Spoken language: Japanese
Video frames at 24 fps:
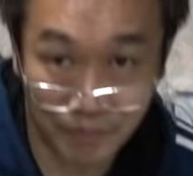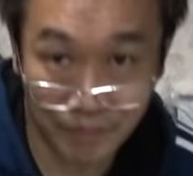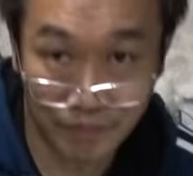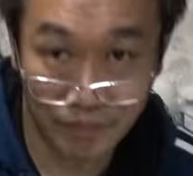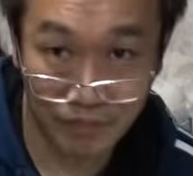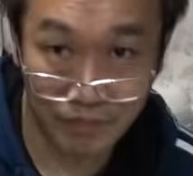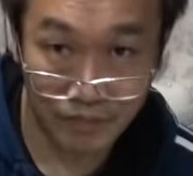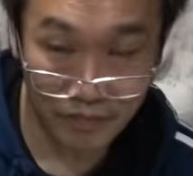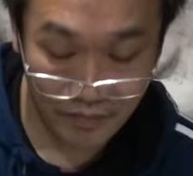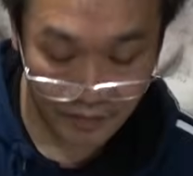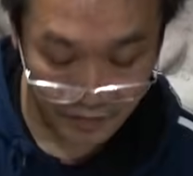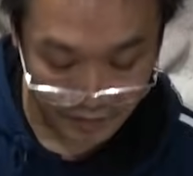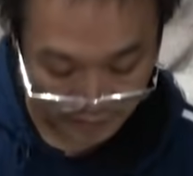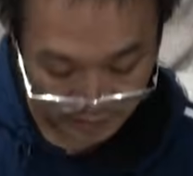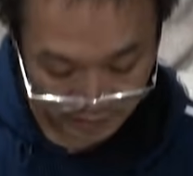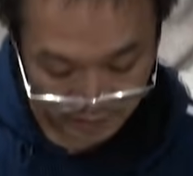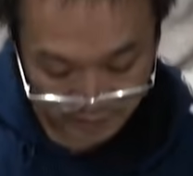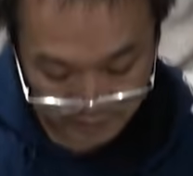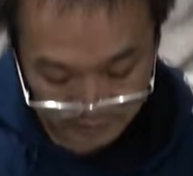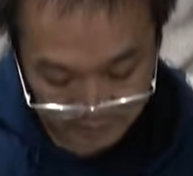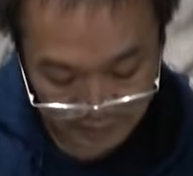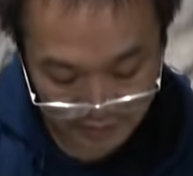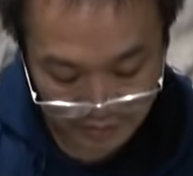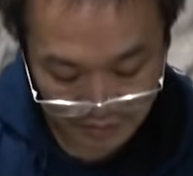ああ、そっか
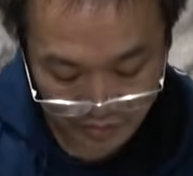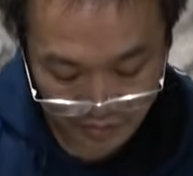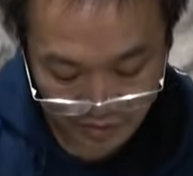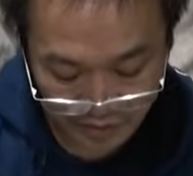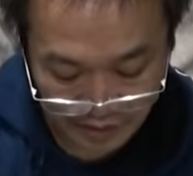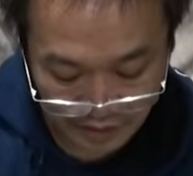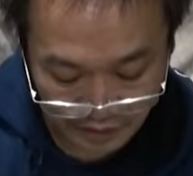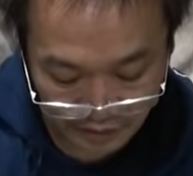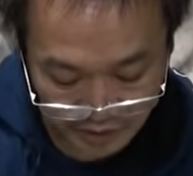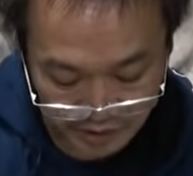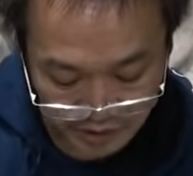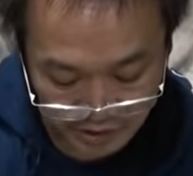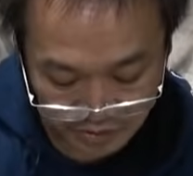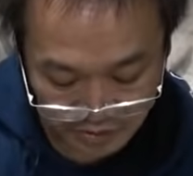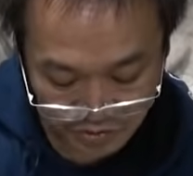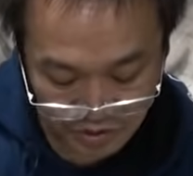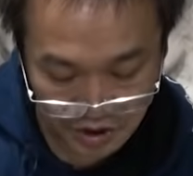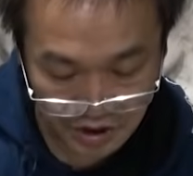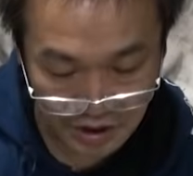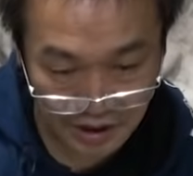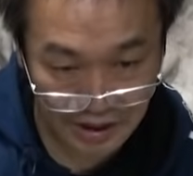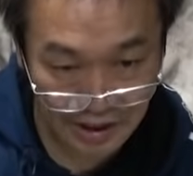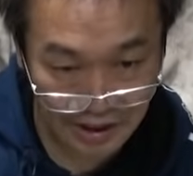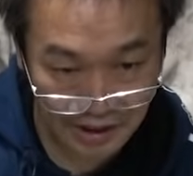そっか、で、乾いてるう
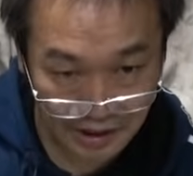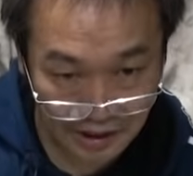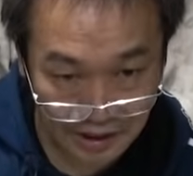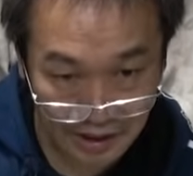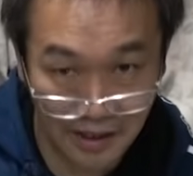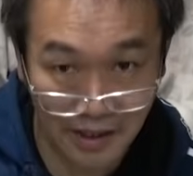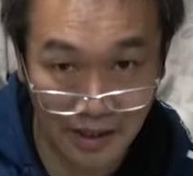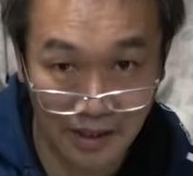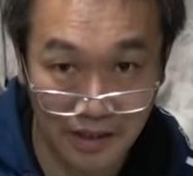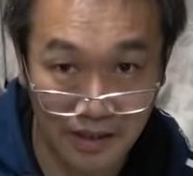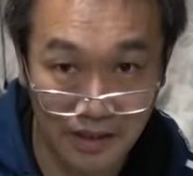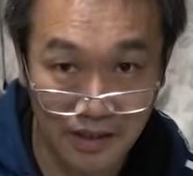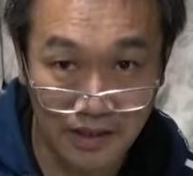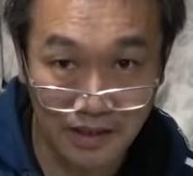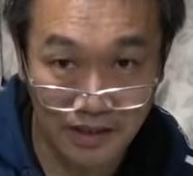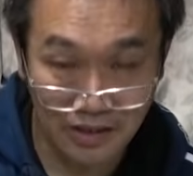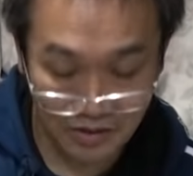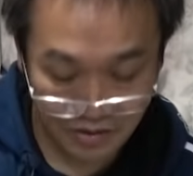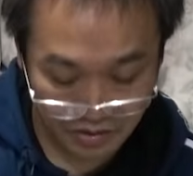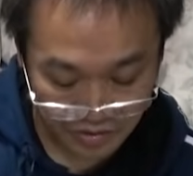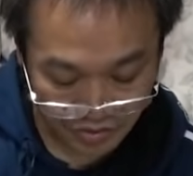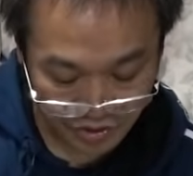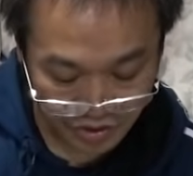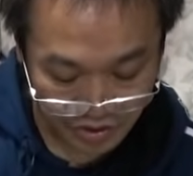ちに開けて、
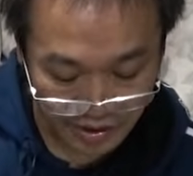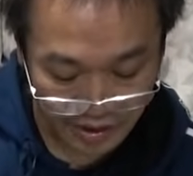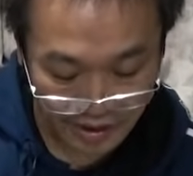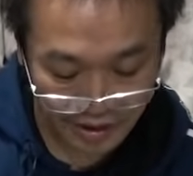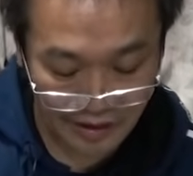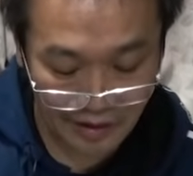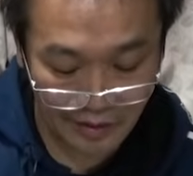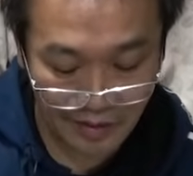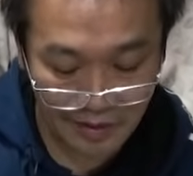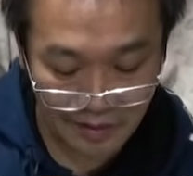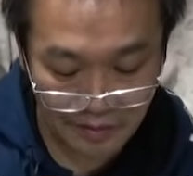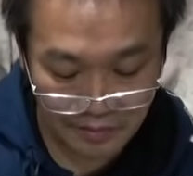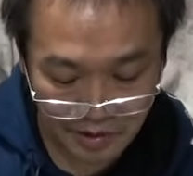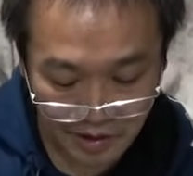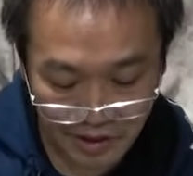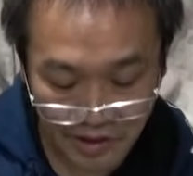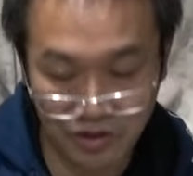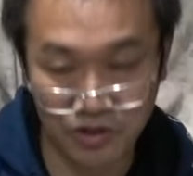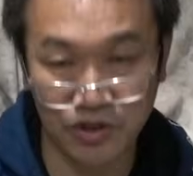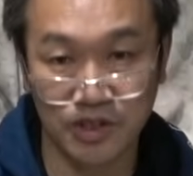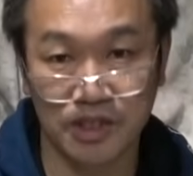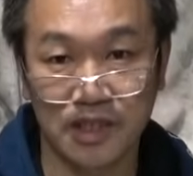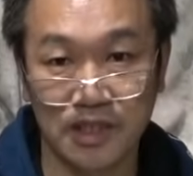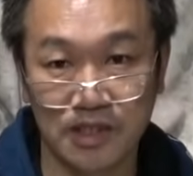そして皮はむ
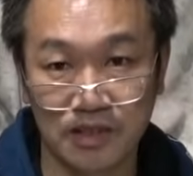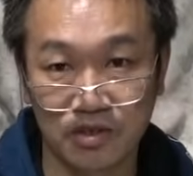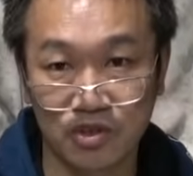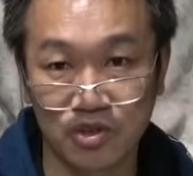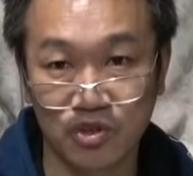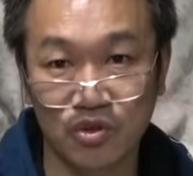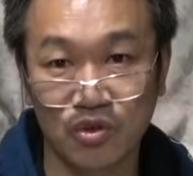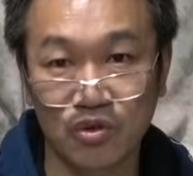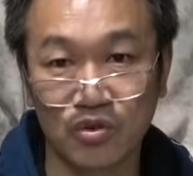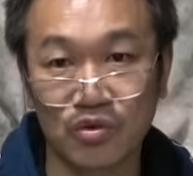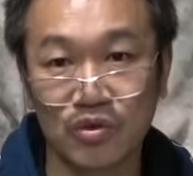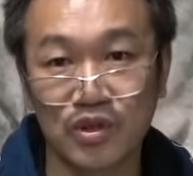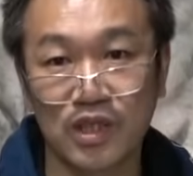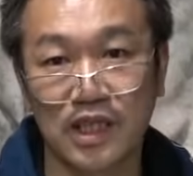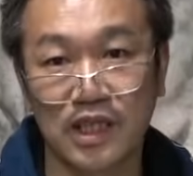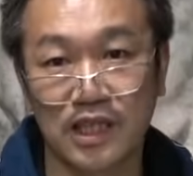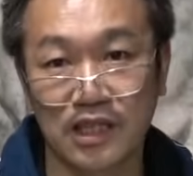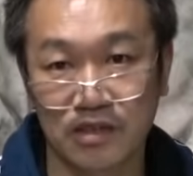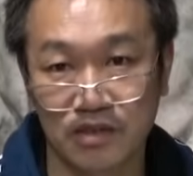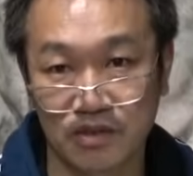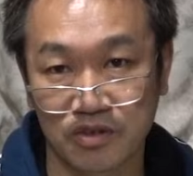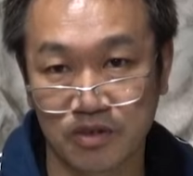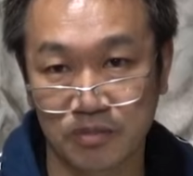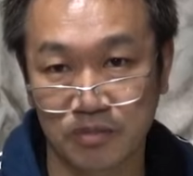かずに15分ぐらい
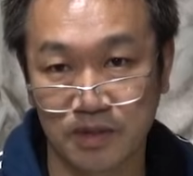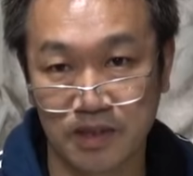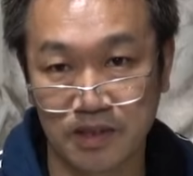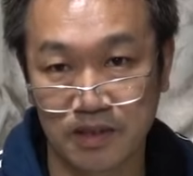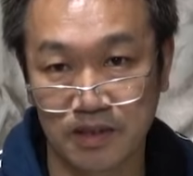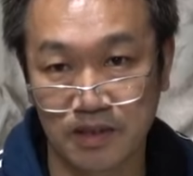加水しま